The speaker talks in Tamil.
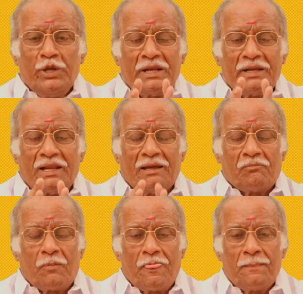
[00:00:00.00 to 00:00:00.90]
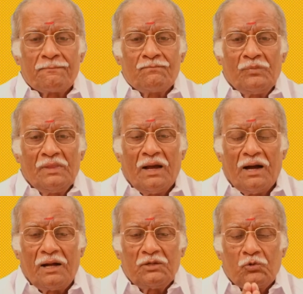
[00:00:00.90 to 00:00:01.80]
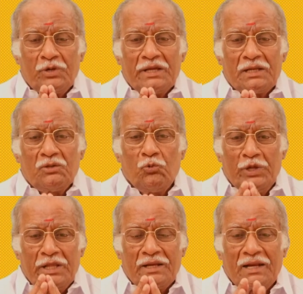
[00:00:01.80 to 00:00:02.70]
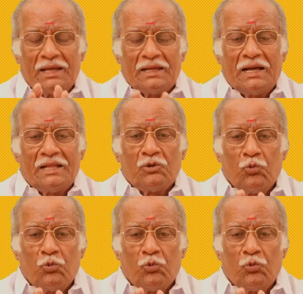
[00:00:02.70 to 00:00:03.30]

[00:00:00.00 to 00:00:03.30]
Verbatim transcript: உயிர்நிலை ஆண் குறிங்கிறது உயிர்நிலை அந்த